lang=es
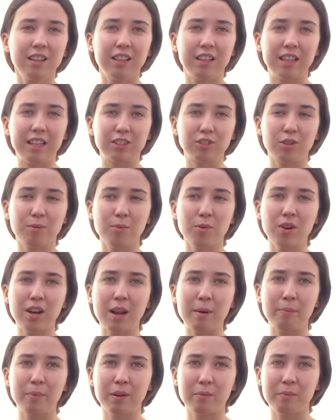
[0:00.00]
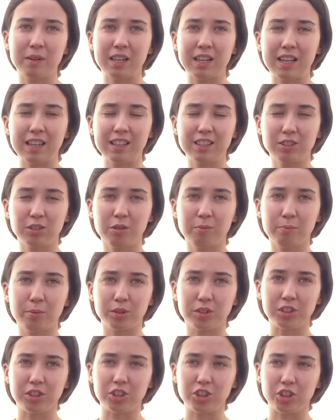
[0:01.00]
es como la primera
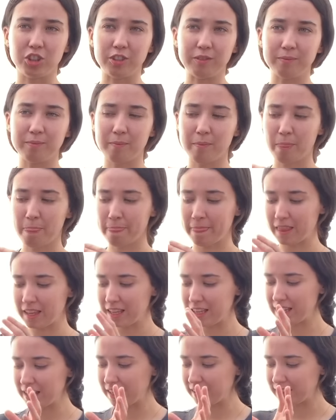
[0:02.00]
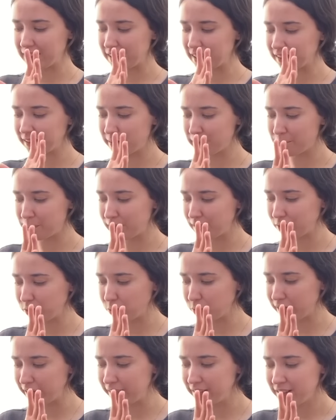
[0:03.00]
descomposición. Y esa
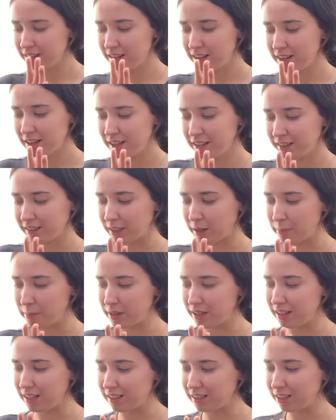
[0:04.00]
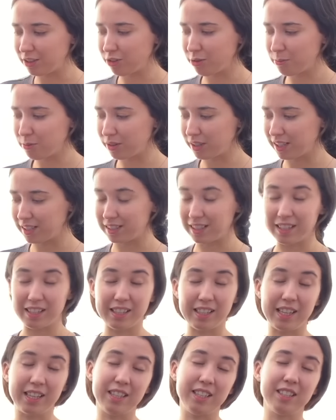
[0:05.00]
temperatura también hace como que se
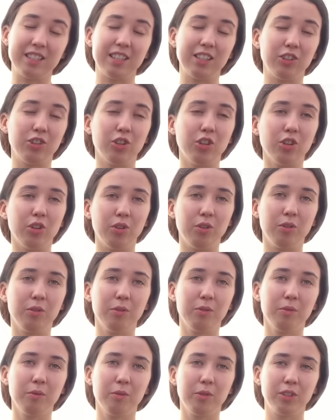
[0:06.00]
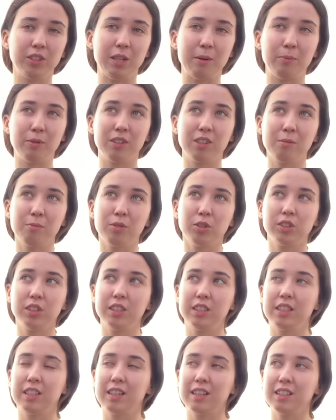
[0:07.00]
higienice todo. O sea, por ejemplo, si
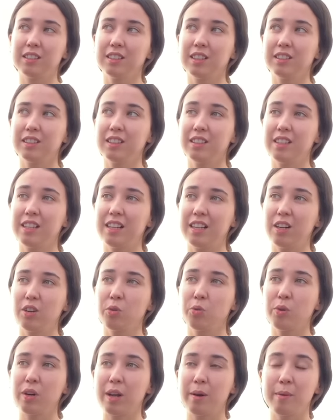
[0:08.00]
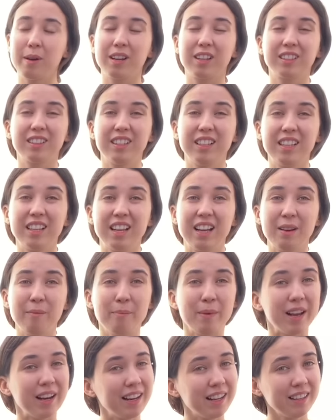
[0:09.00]
llegaras a tener alguna bacteria
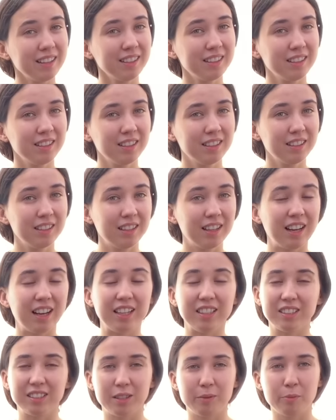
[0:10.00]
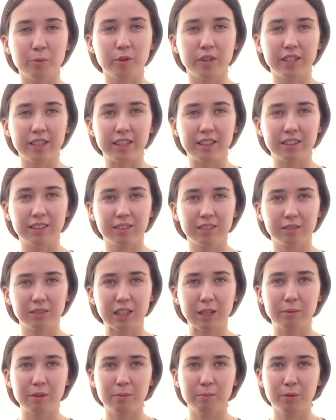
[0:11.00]
mala, ahí se muere.
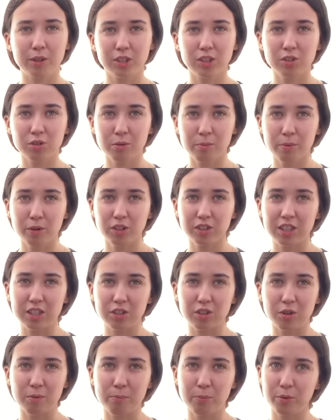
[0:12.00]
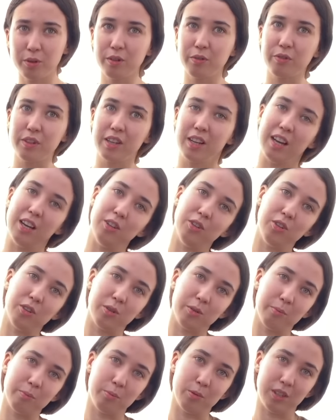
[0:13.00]
También por eso es un proceso purificador,
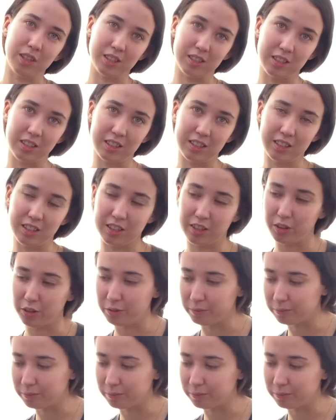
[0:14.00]
por así decirlo.